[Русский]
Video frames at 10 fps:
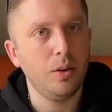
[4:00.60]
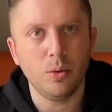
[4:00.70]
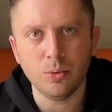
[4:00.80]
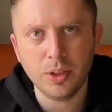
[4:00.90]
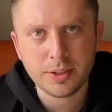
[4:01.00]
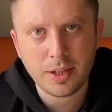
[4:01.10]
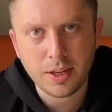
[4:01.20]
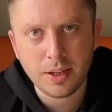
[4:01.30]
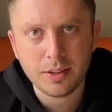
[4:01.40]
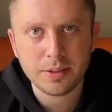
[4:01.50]
У нас
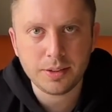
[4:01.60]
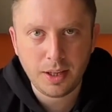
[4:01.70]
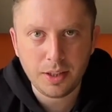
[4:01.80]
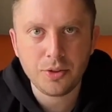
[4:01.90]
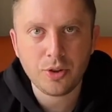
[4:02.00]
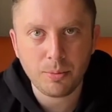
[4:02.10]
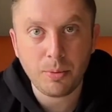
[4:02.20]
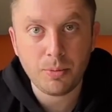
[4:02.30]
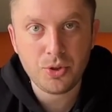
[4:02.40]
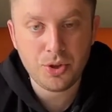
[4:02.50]
какая-то соляночка
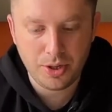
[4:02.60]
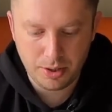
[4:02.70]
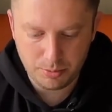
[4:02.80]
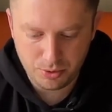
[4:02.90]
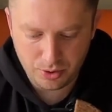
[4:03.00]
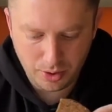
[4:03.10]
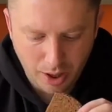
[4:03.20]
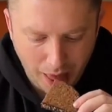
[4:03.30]
помощнее вышла.